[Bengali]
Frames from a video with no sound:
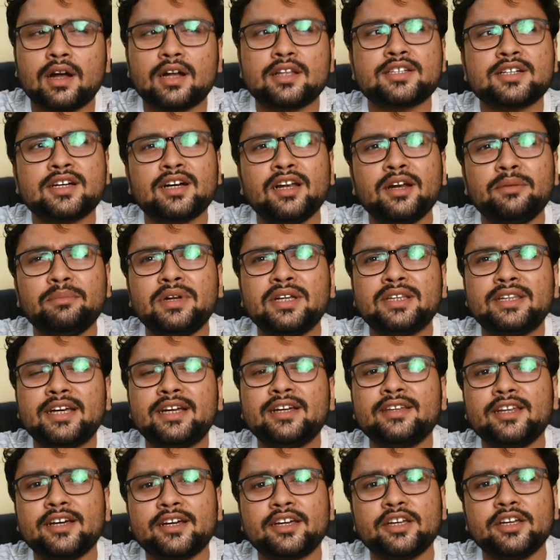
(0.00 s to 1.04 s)
আজকাল আমরা
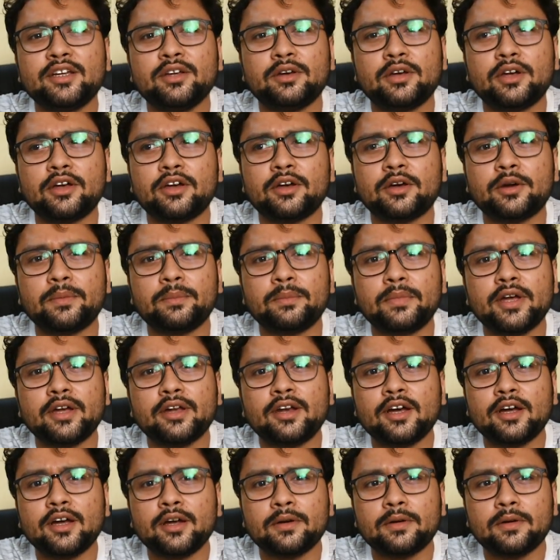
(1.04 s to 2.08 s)
দেখে থাকি
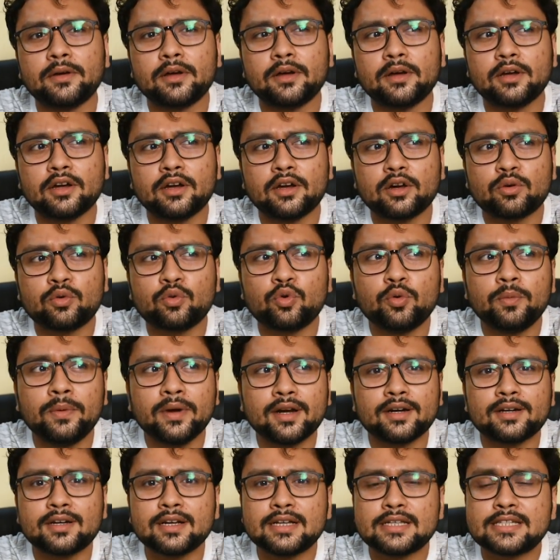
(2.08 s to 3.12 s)
মেয়েরা খুব
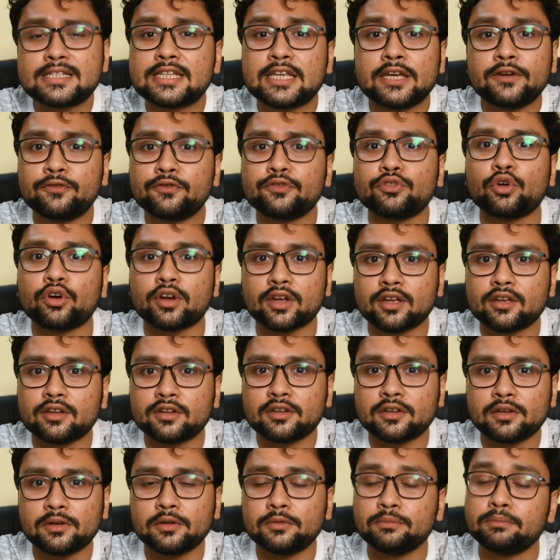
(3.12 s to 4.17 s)
একটা সেফ নয়
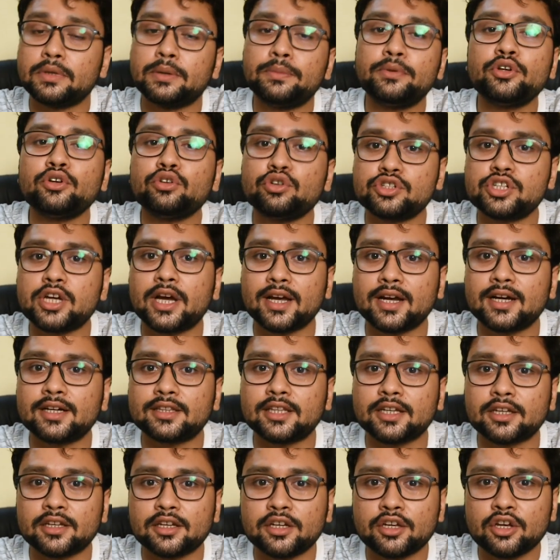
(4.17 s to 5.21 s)
বিভিন্ন
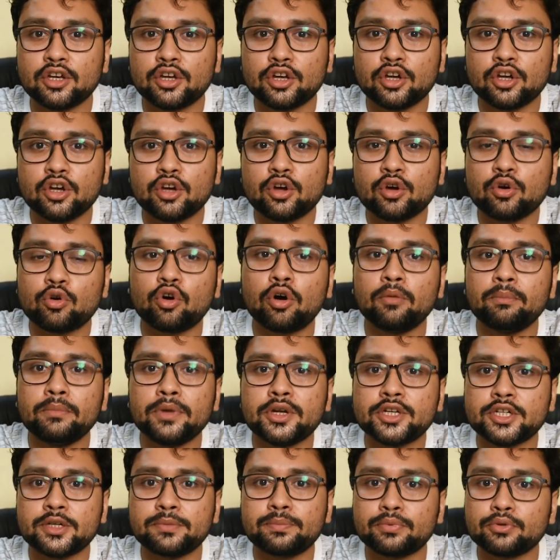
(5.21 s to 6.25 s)
জায়গাতে কম
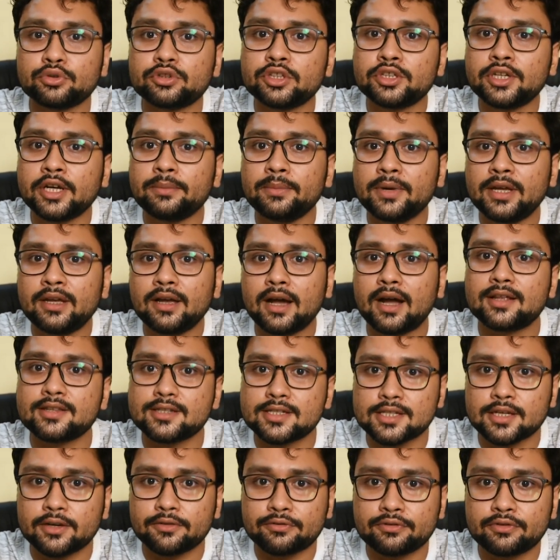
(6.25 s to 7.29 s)
বেশি প্রতি টাইমেই
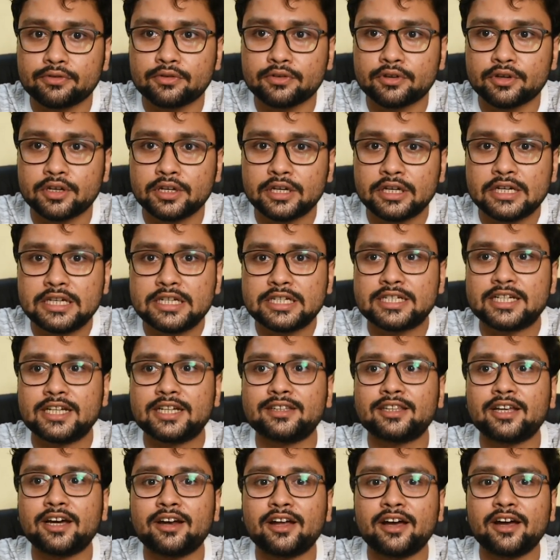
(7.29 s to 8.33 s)
আনসেফ সে
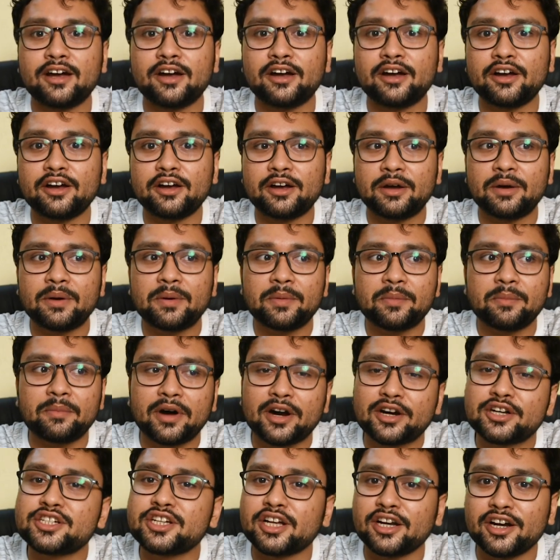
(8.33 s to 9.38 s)
তারা
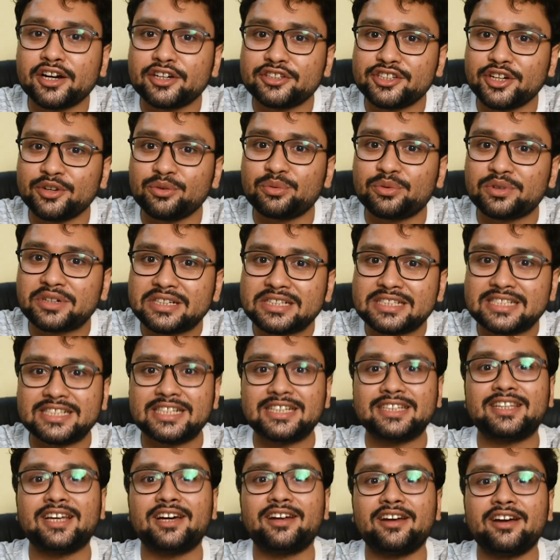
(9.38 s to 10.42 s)
মার্শাল আর্ট জানুক
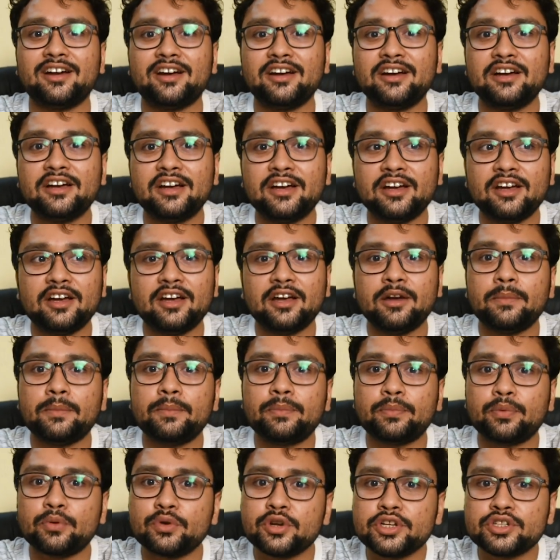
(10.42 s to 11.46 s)
সে তারা
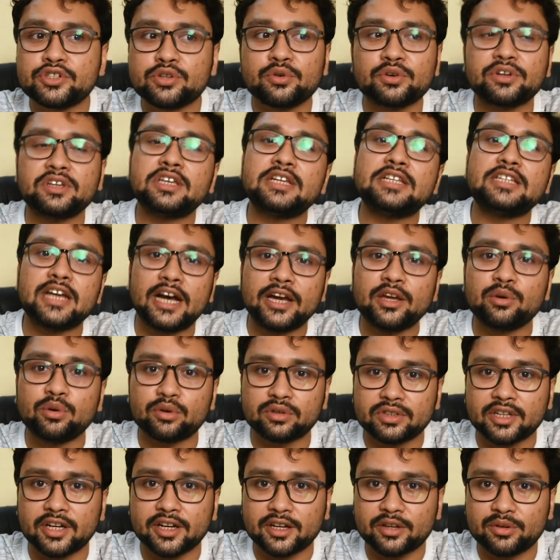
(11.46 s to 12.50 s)
পুলিশ হোক কি যাই
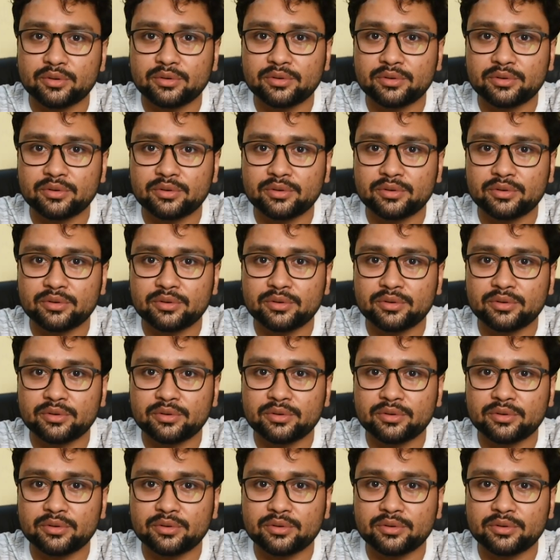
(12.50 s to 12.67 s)
হোক না